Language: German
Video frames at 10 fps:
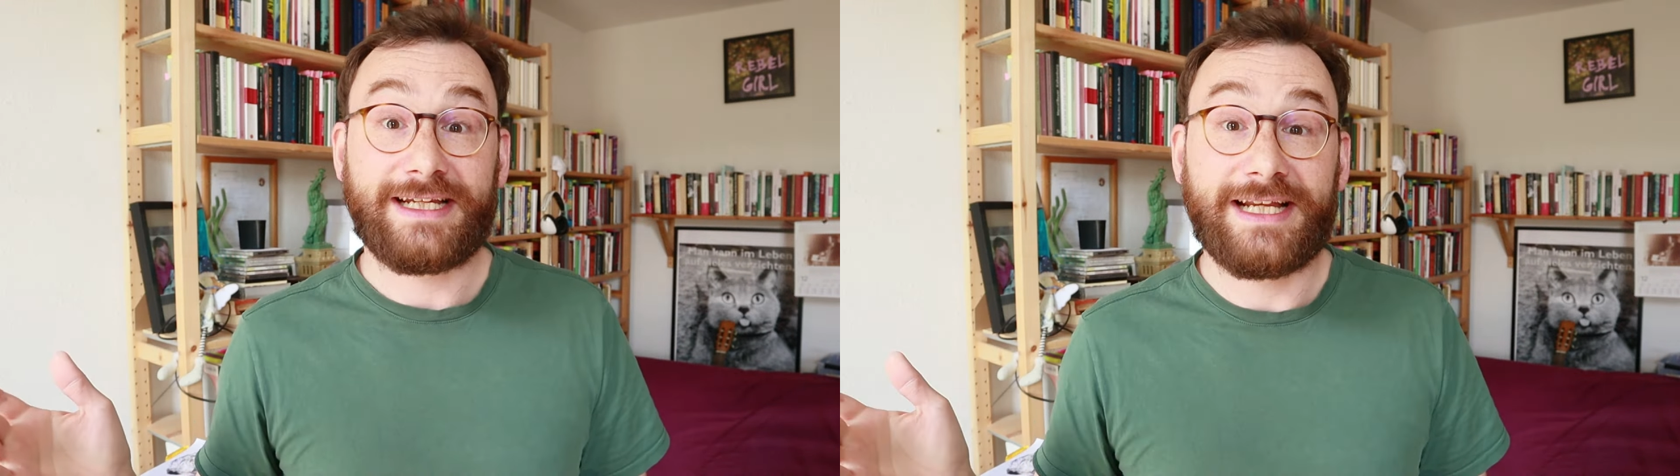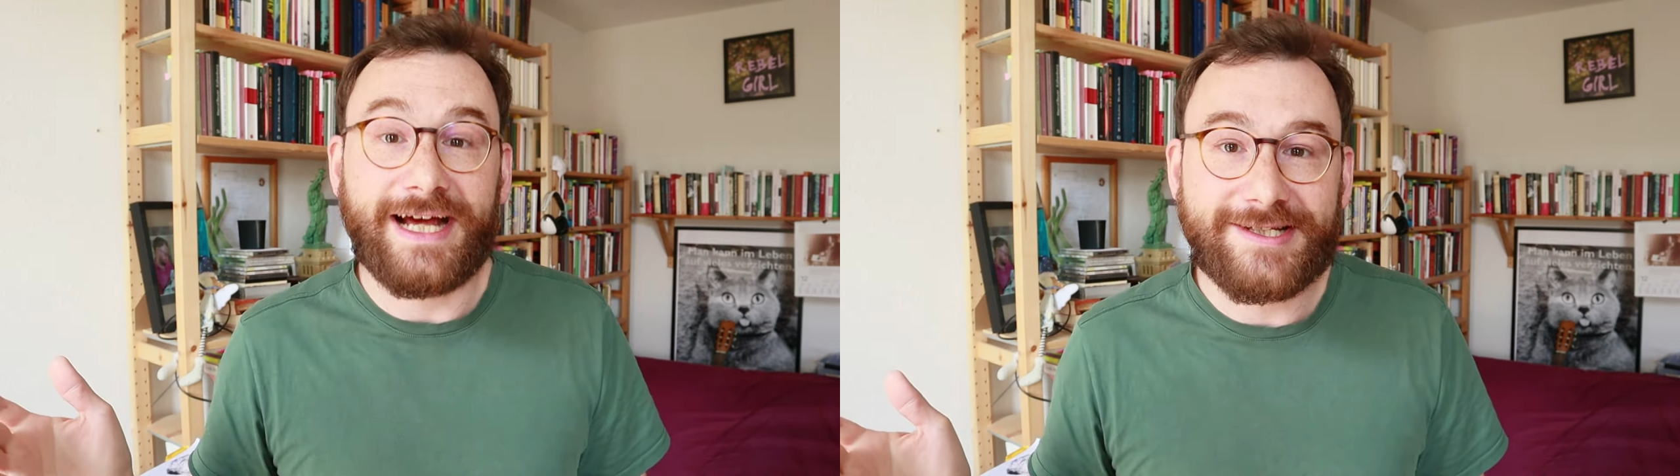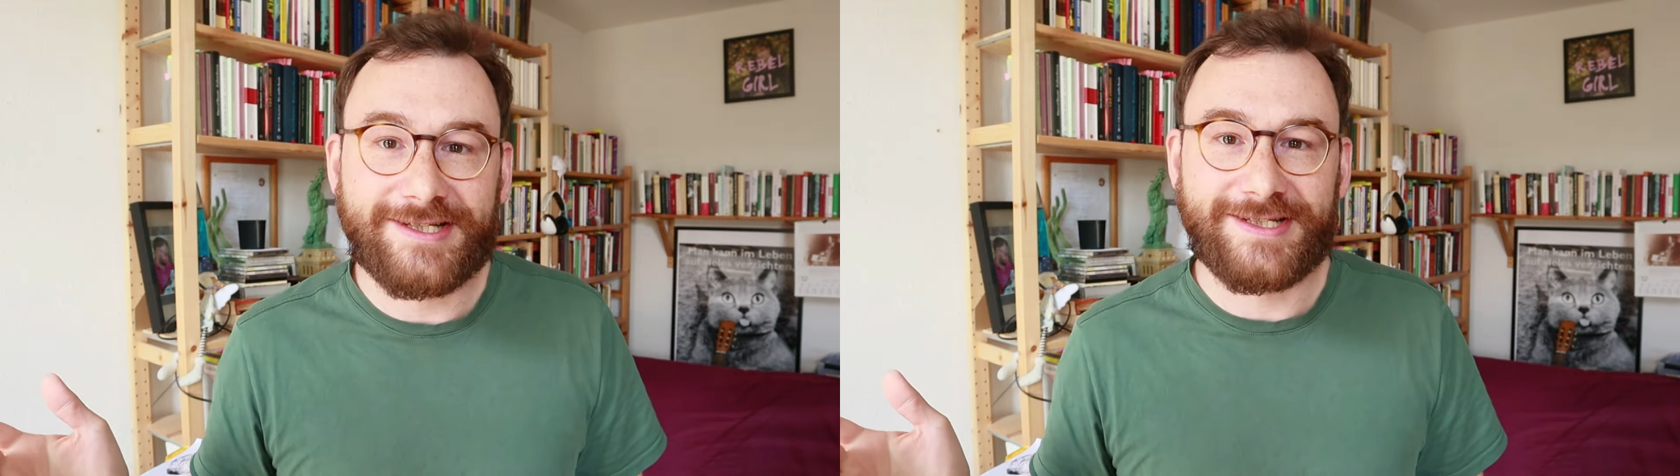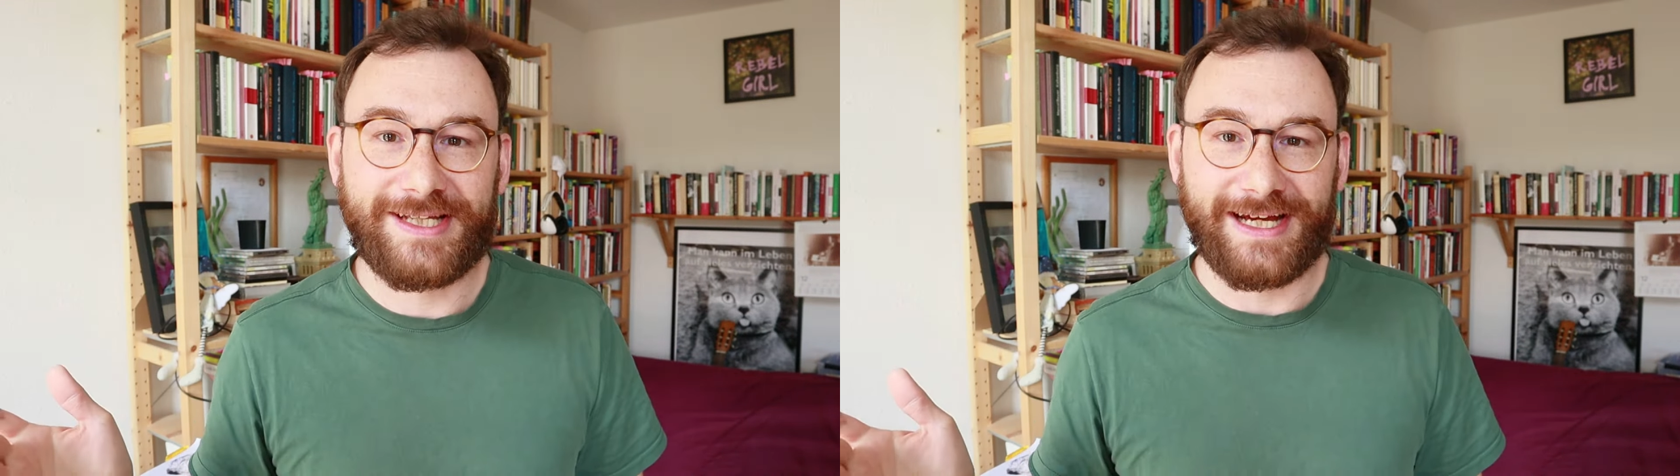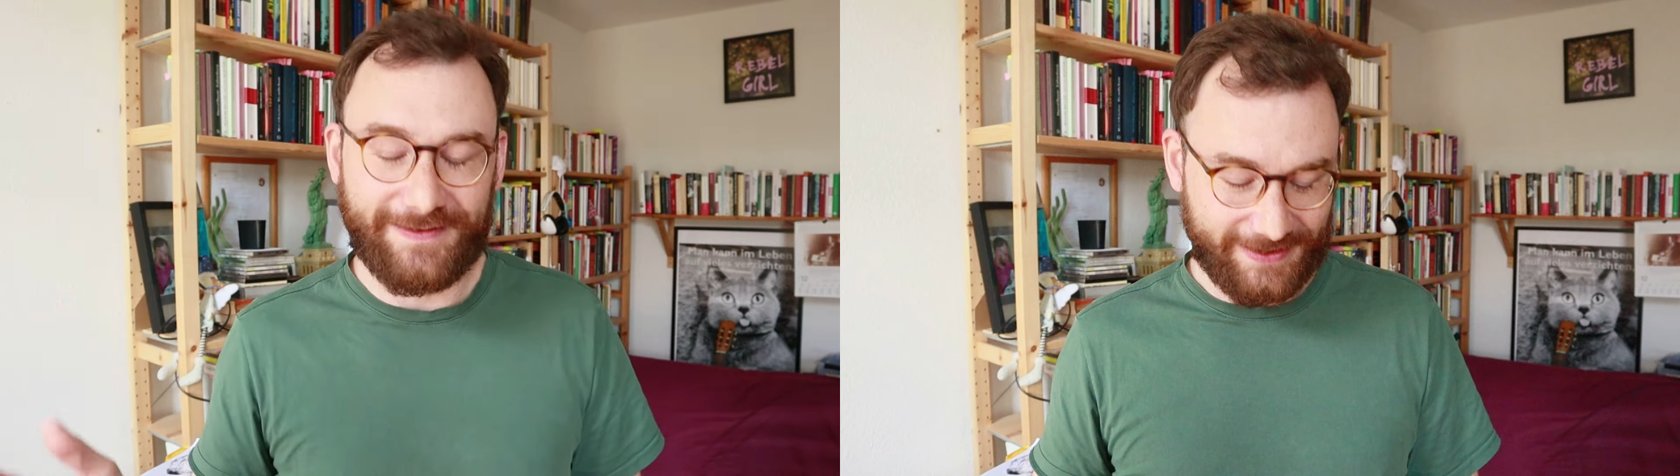die lassen
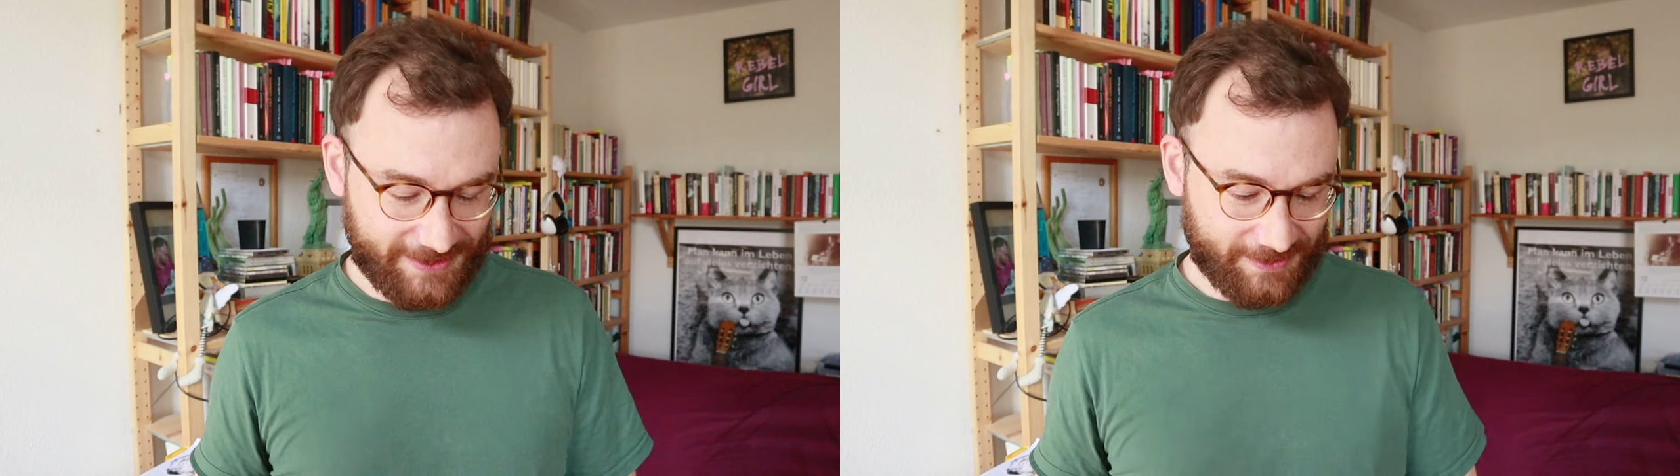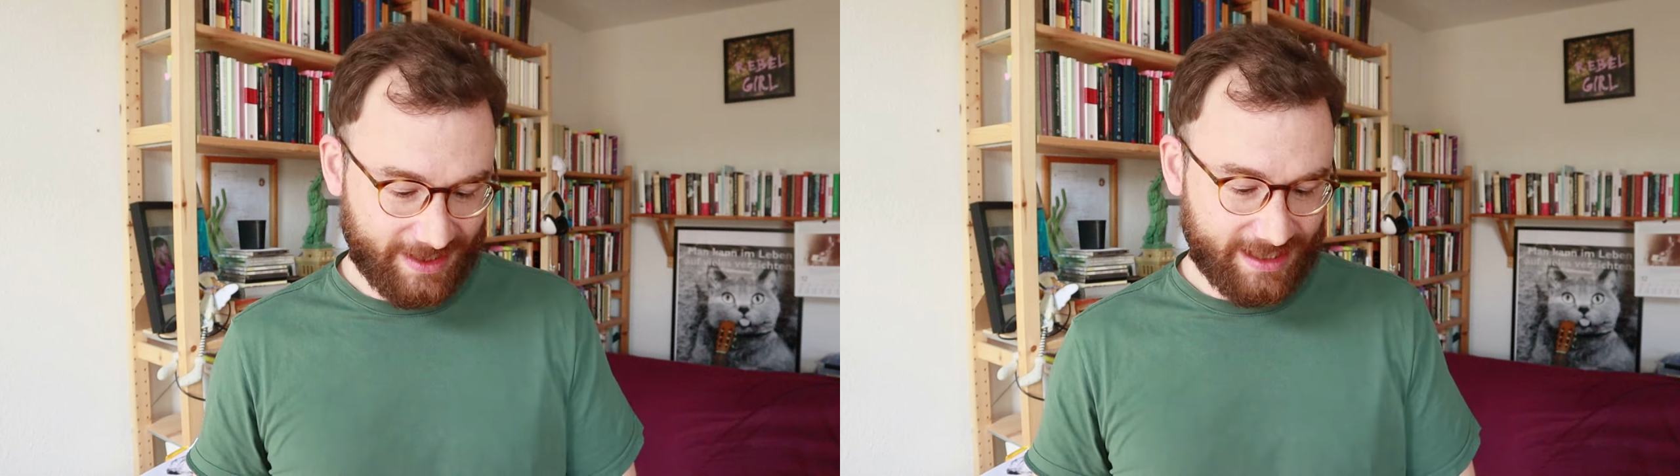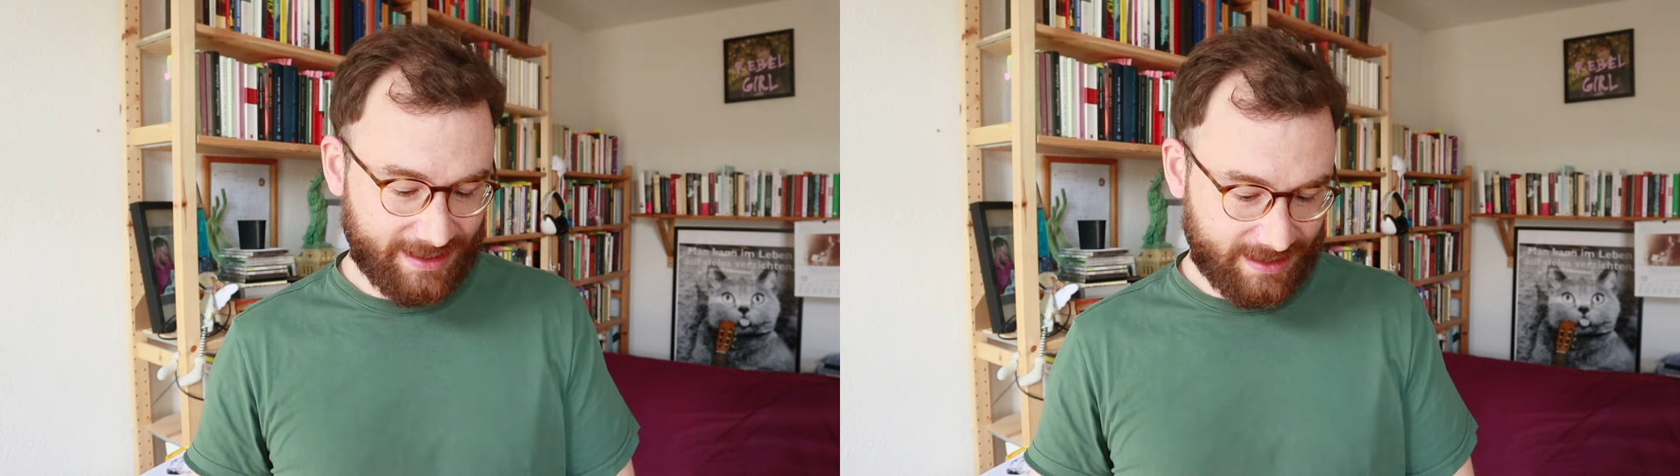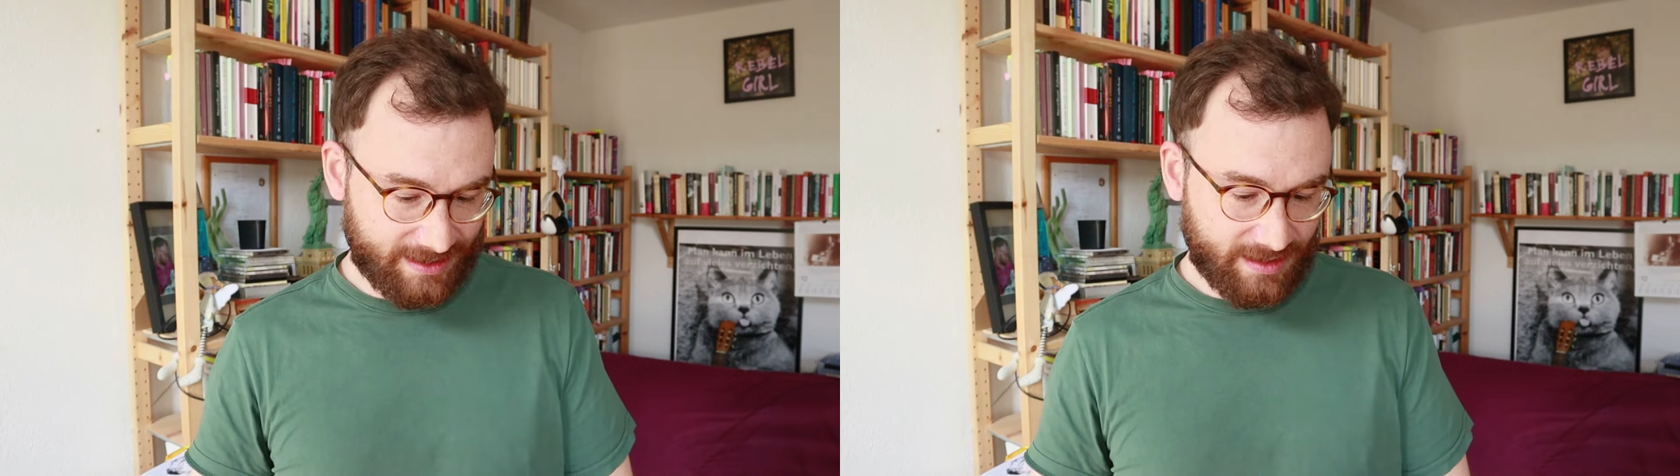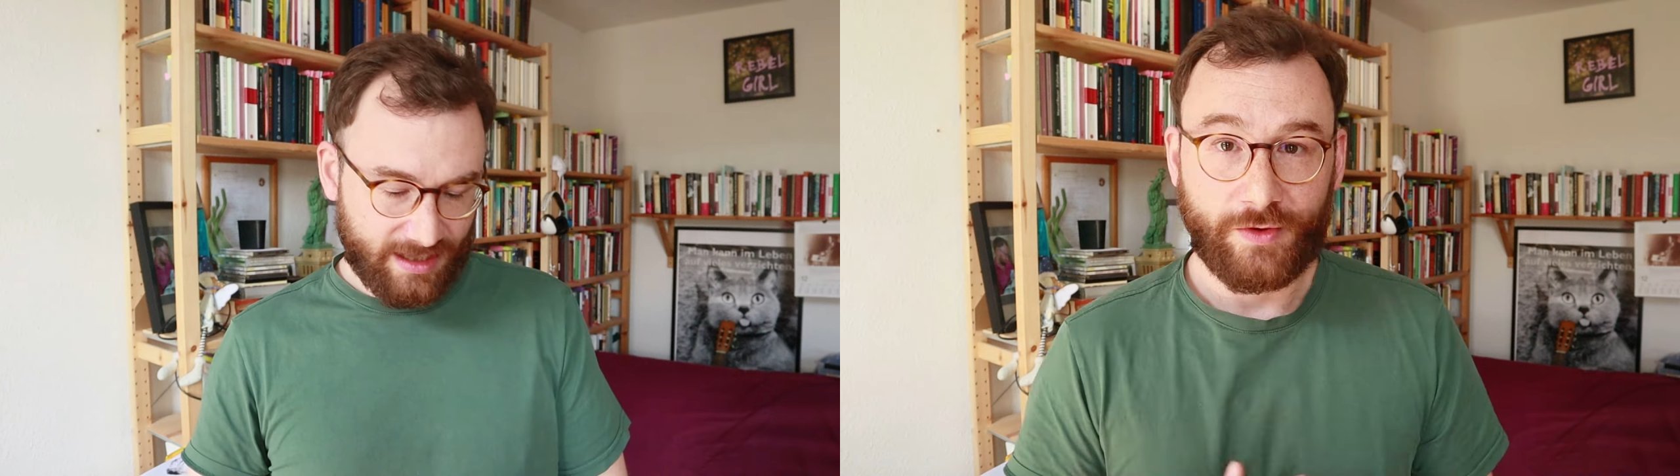sich einfach so nicht halten.